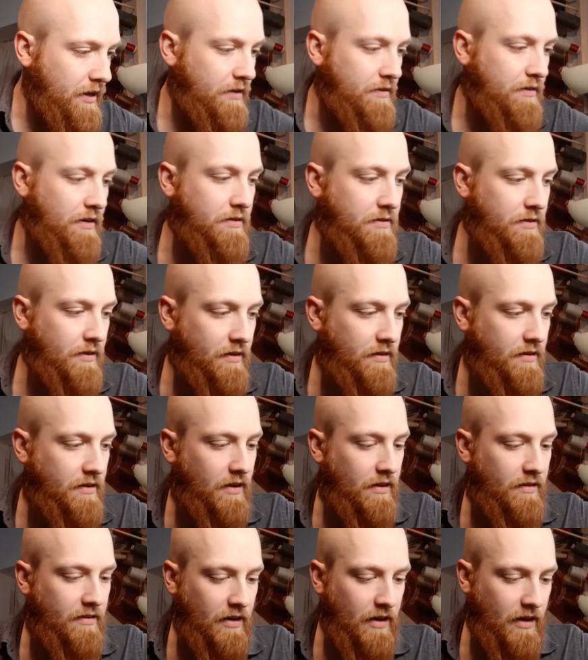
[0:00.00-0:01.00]
Was wir jetzt
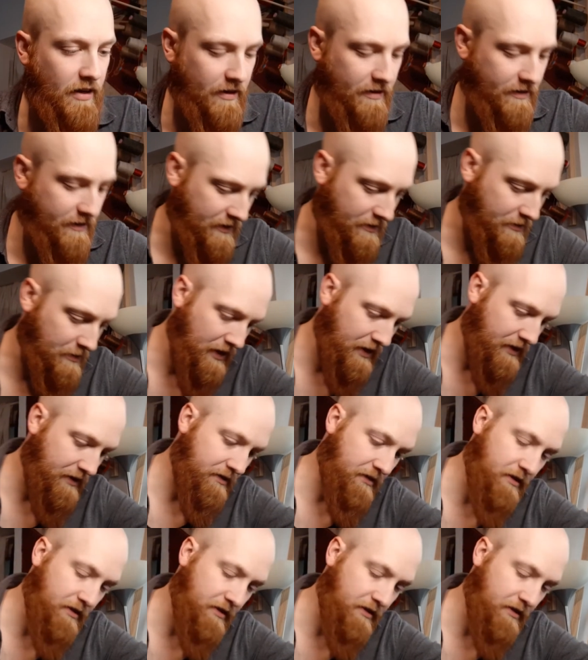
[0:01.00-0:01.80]
hier als allererstes machen,